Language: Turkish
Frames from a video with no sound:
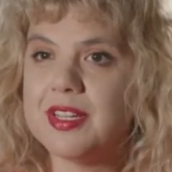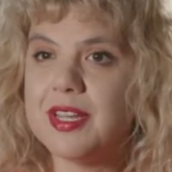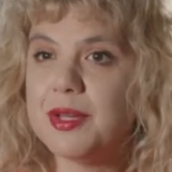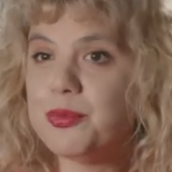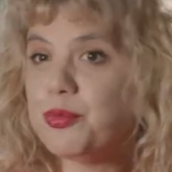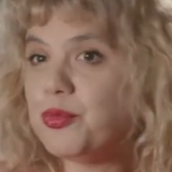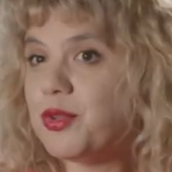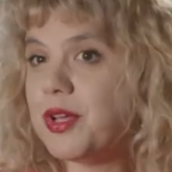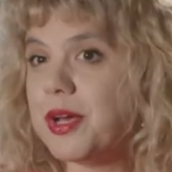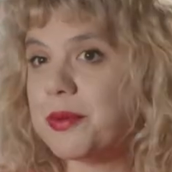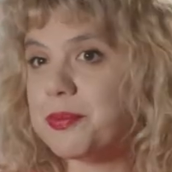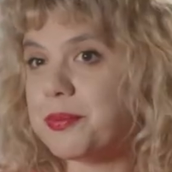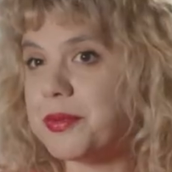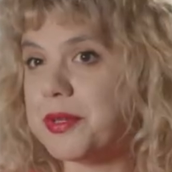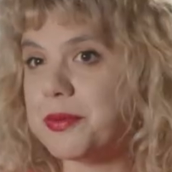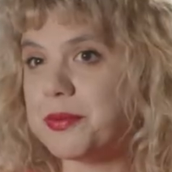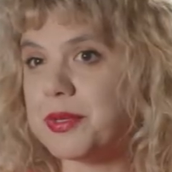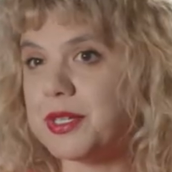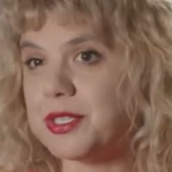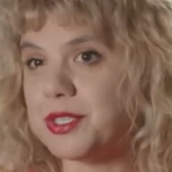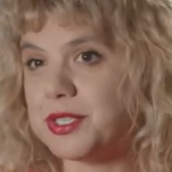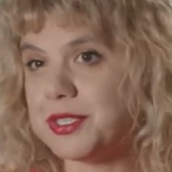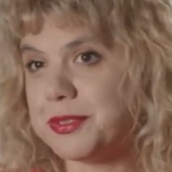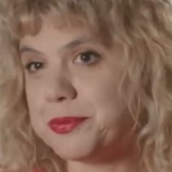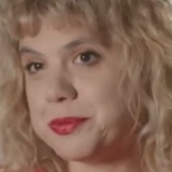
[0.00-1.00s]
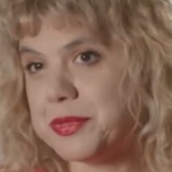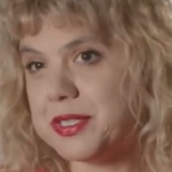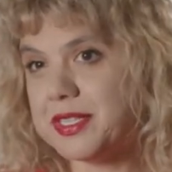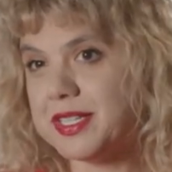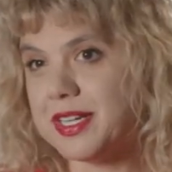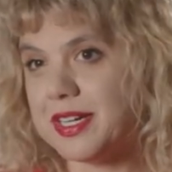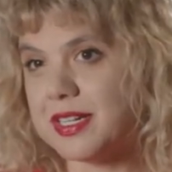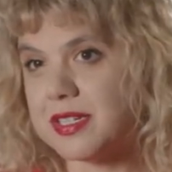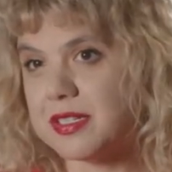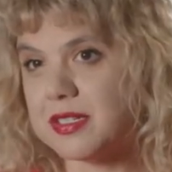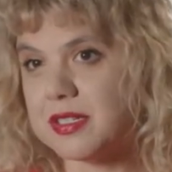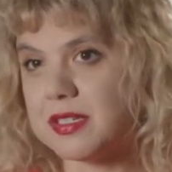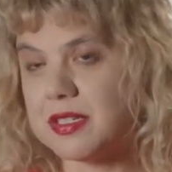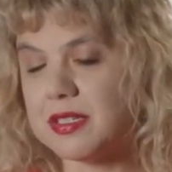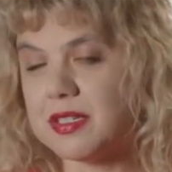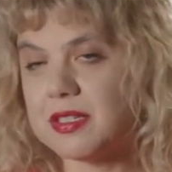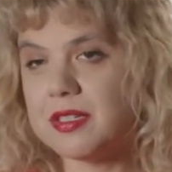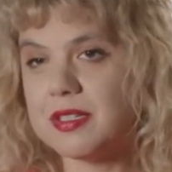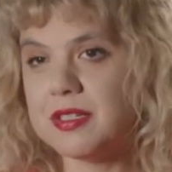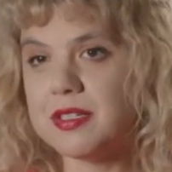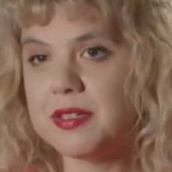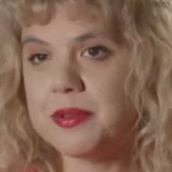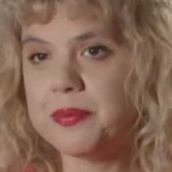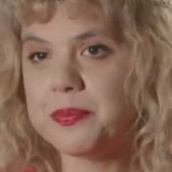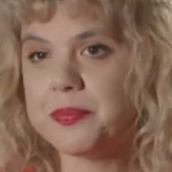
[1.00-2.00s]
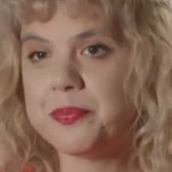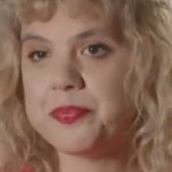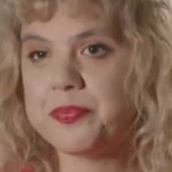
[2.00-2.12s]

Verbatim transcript: Ebru yapmaya başladım ne dersin dedi.